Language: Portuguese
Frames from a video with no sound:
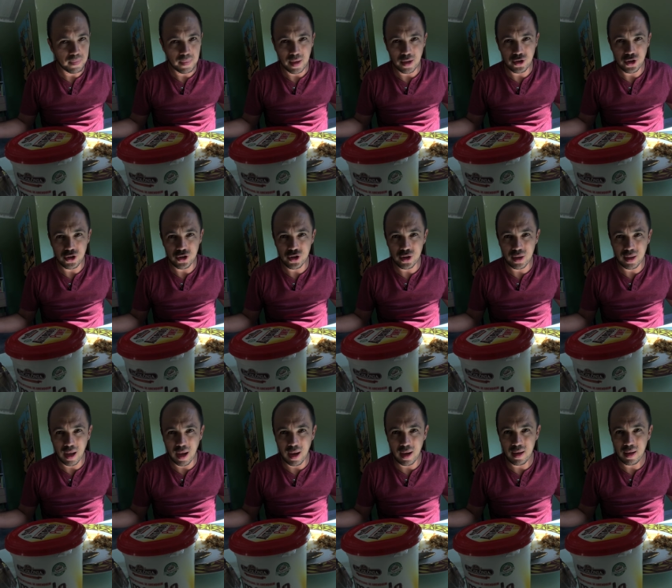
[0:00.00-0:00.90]
A gente
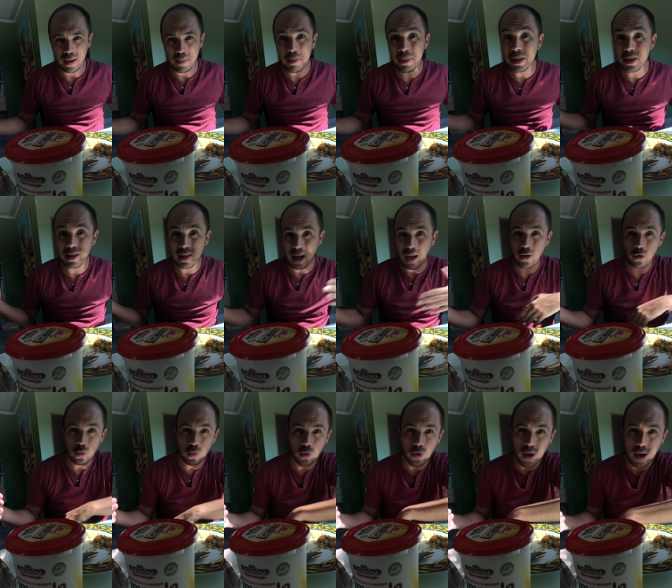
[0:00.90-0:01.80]
está
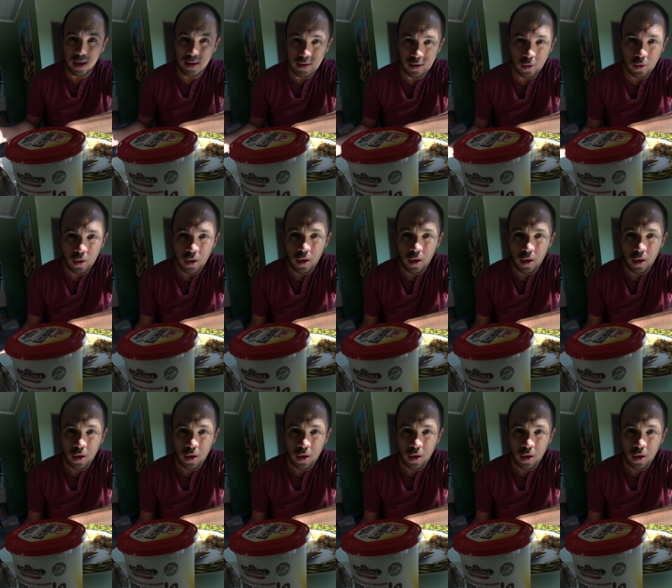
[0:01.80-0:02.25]
limitado por a razão,